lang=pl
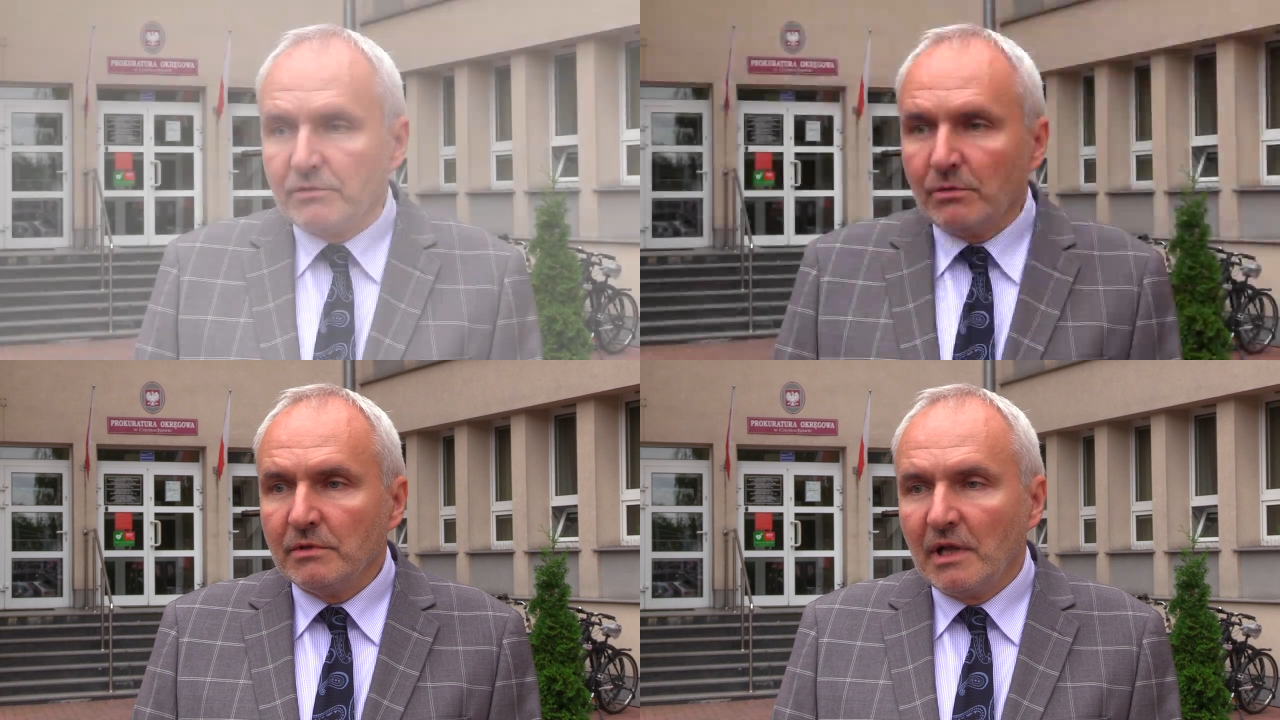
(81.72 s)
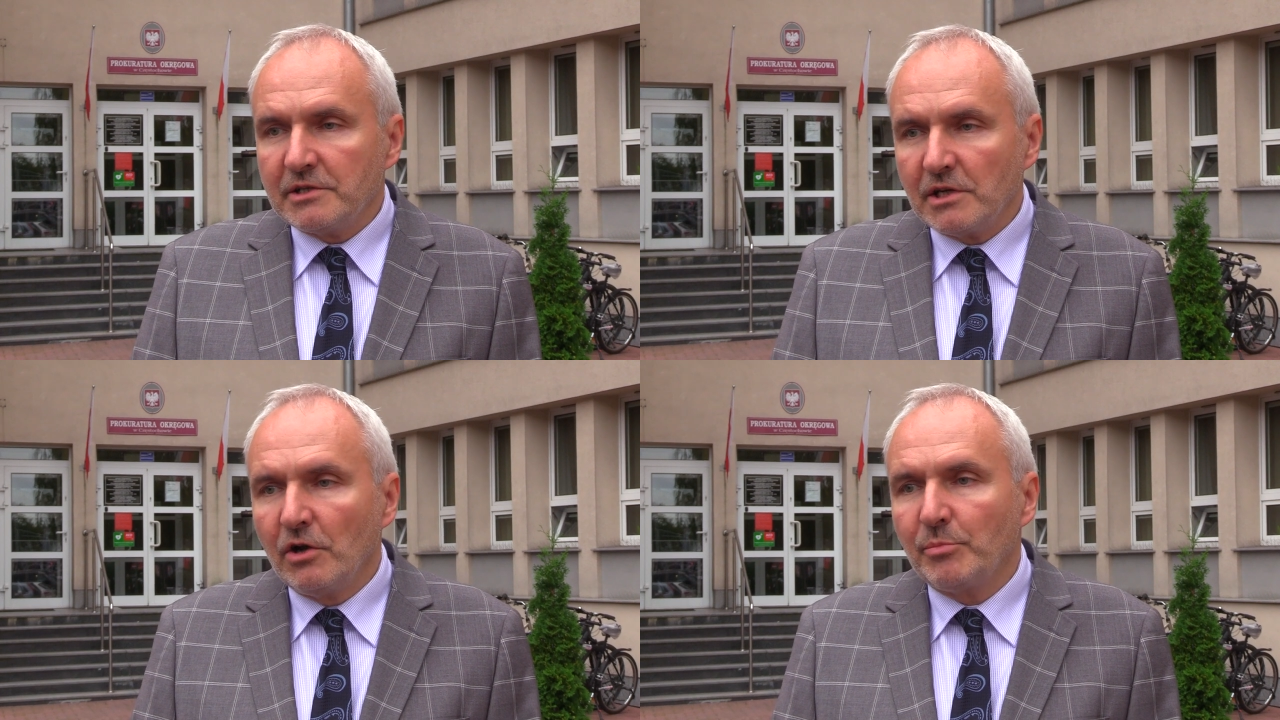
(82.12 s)
toku
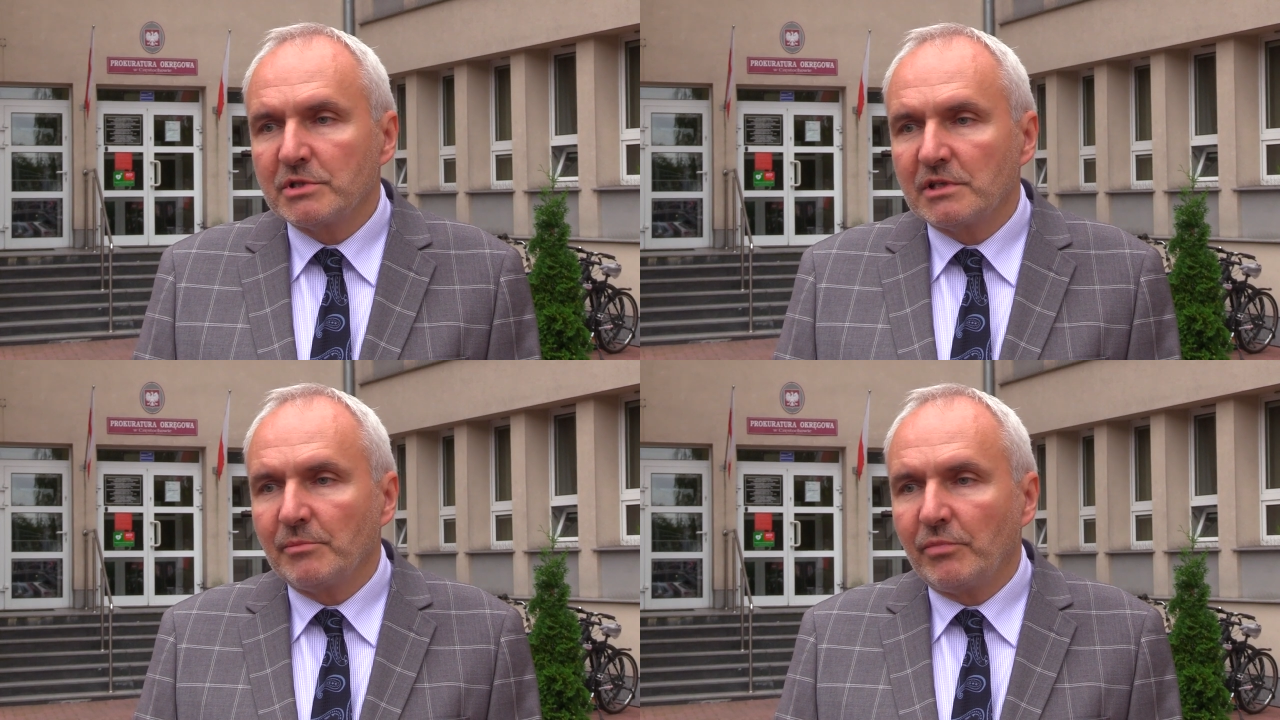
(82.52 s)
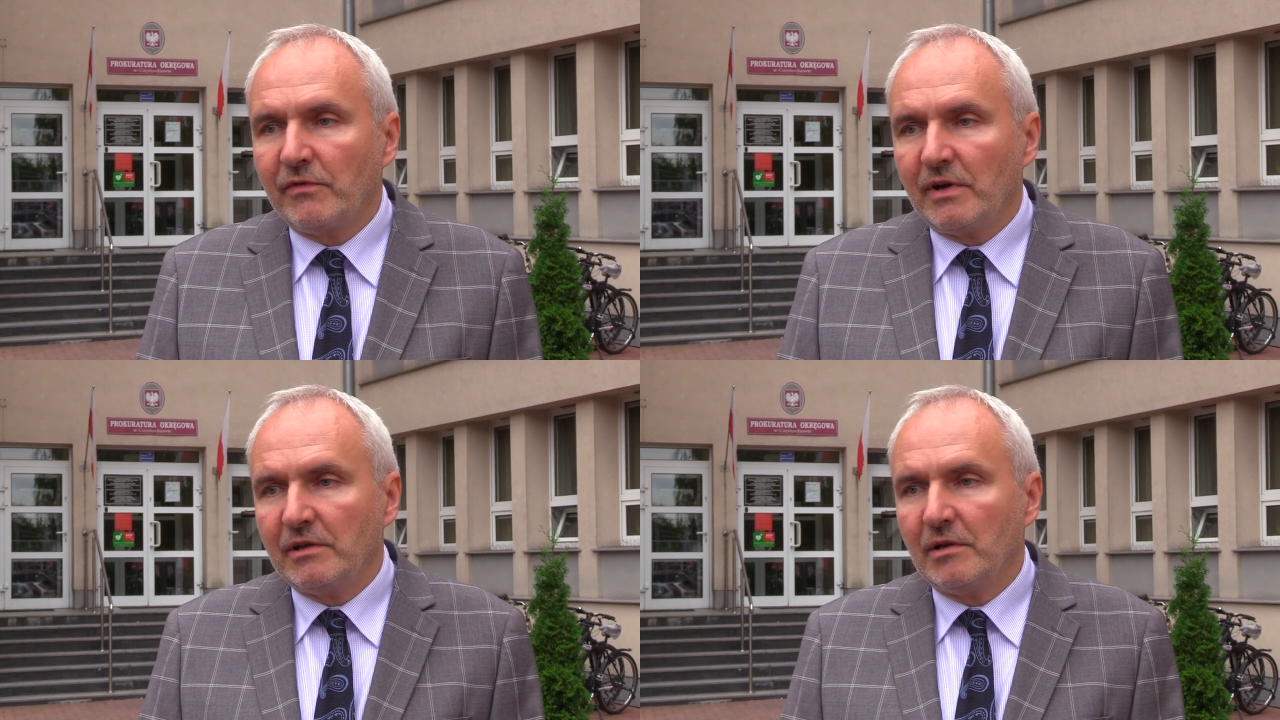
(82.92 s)
dalszego
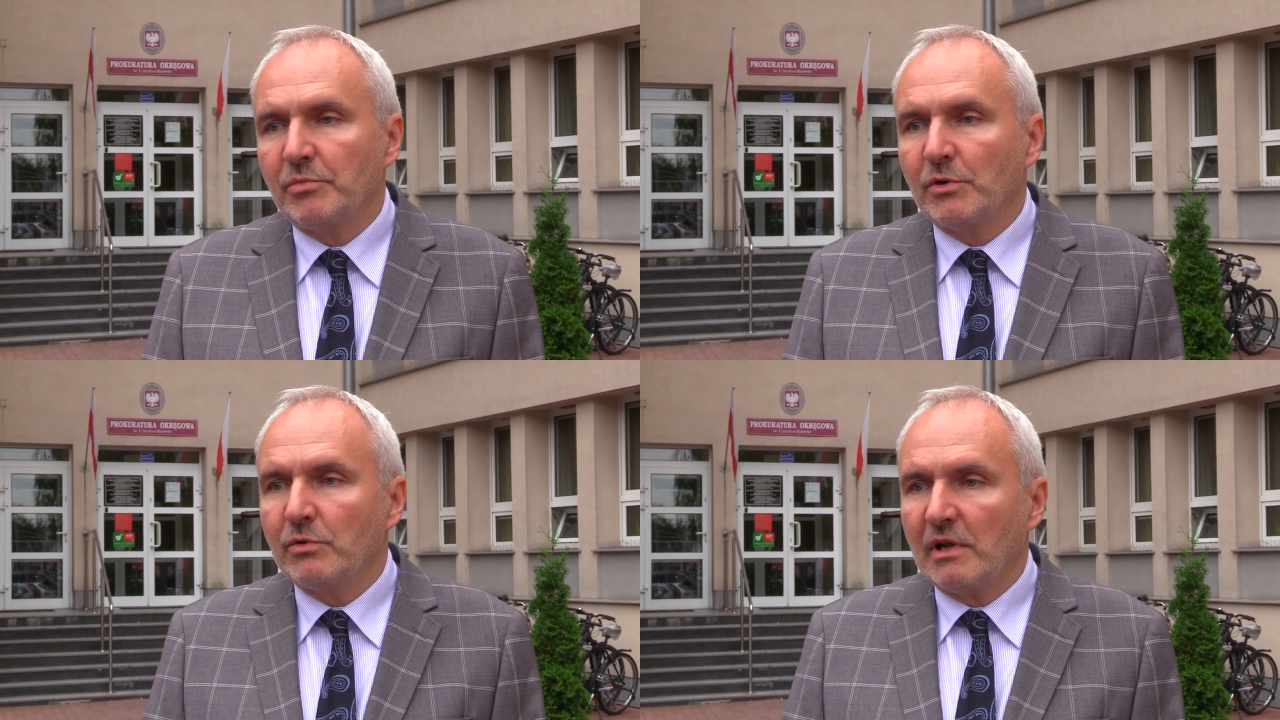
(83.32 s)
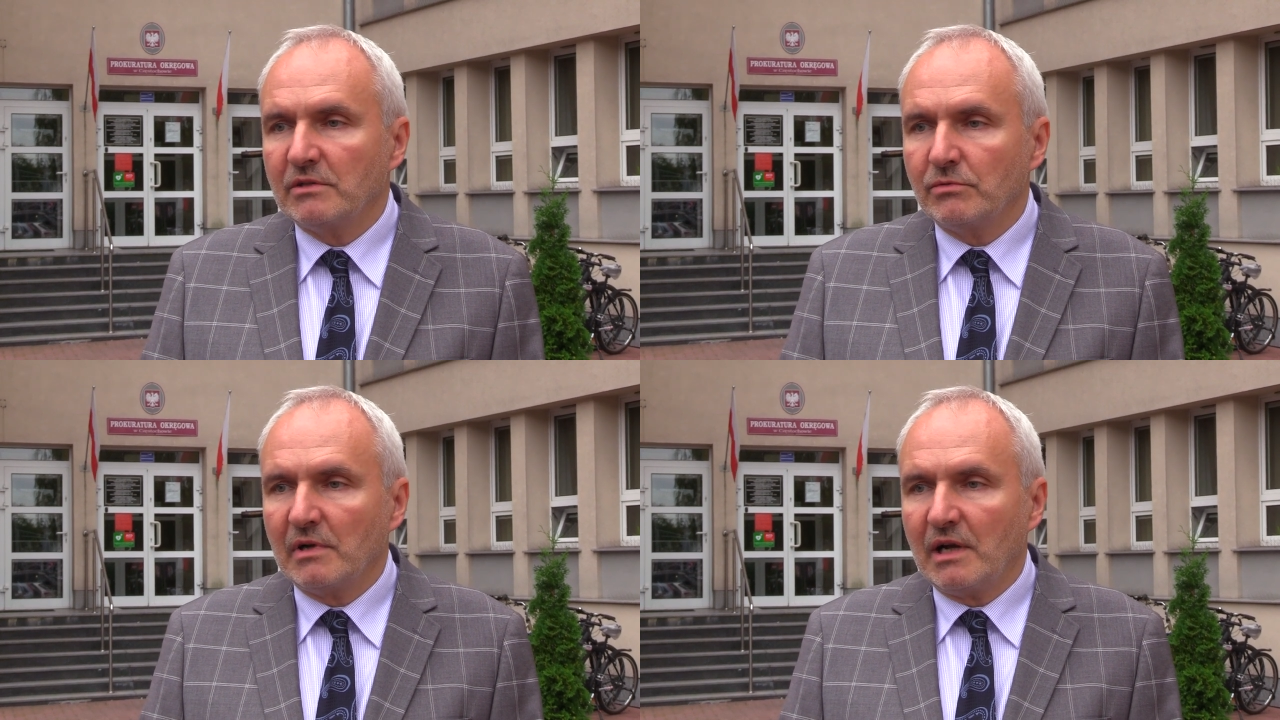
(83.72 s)
postępowania
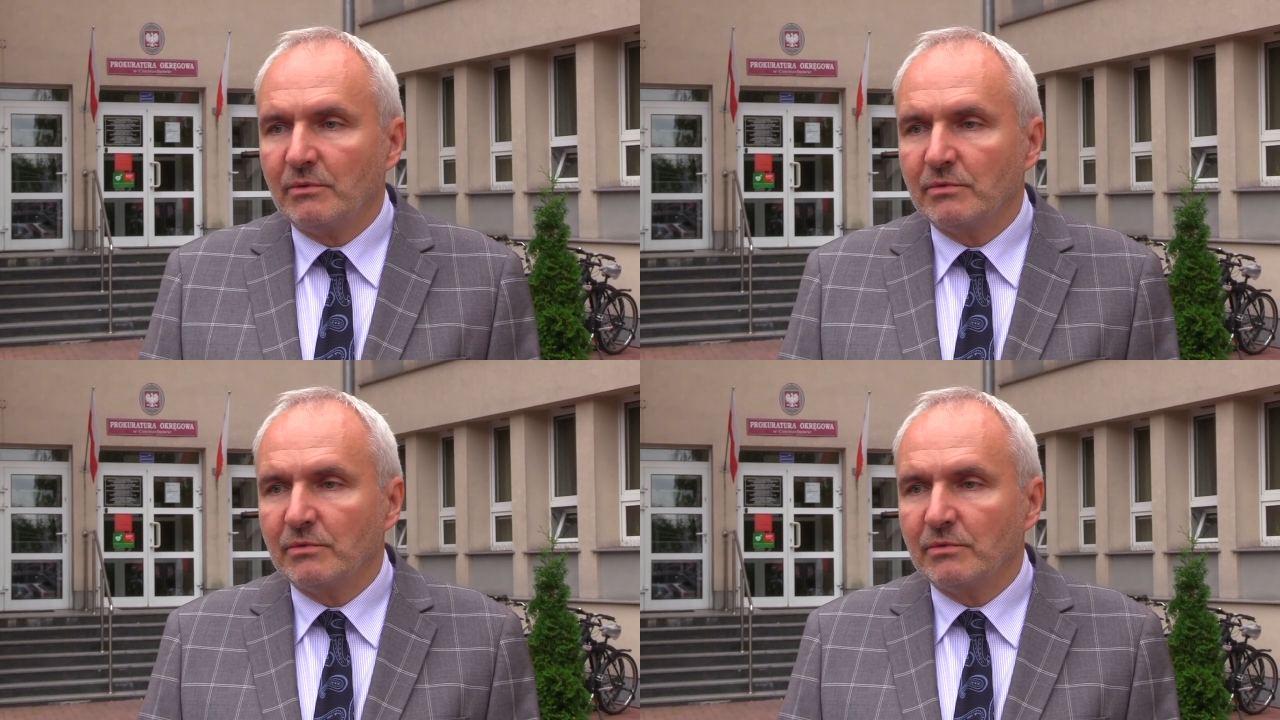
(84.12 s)
prokuratura